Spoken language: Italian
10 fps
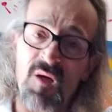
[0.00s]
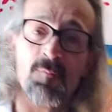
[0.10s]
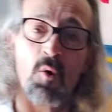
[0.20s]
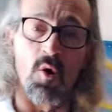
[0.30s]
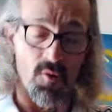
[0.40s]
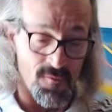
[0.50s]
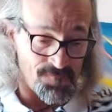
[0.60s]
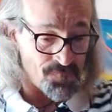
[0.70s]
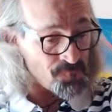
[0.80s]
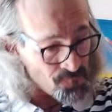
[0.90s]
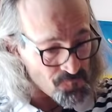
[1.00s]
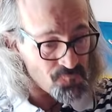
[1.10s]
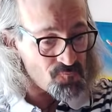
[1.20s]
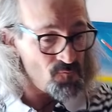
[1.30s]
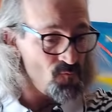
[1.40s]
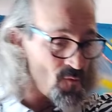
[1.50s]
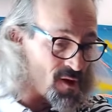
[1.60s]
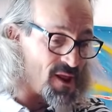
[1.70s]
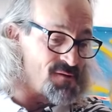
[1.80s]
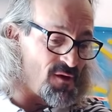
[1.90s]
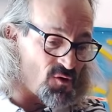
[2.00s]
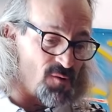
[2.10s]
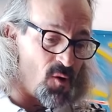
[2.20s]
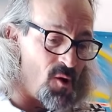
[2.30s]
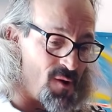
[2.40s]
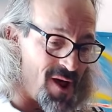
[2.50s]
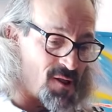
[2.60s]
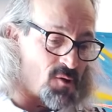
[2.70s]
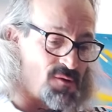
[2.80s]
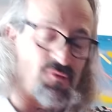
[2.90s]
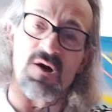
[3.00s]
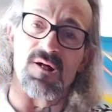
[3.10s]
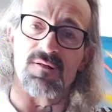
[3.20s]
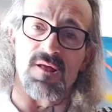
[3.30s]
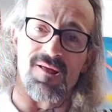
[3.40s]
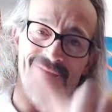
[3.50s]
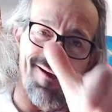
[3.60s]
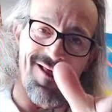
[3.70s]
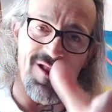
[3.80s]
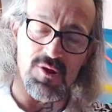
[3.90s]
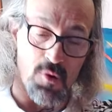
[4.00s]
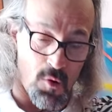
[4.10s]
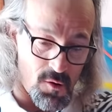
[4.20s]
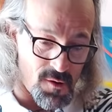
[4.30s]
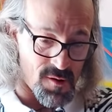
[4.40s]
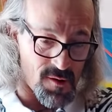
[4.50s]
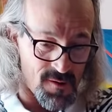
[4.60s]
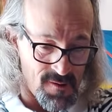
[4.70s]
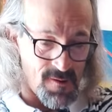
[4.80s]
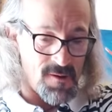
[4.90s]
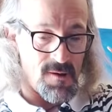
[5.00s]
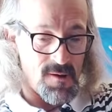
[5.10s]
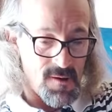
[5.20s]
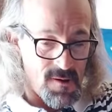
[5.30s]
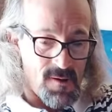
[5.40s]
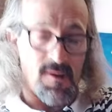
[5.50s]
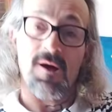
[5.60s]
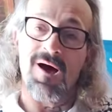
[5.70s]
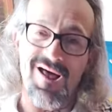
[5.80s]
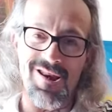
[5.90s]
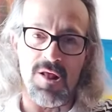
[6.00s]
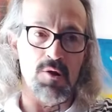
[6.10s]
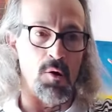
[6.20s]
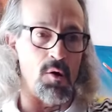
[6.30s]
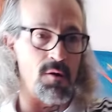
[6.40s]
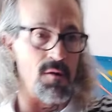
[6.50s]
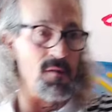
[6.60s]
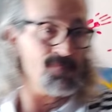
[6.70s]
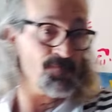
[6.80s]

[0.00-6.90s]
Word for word: Buono. Grandissimo Leonardo Di Sante, alla doc. Alla doc.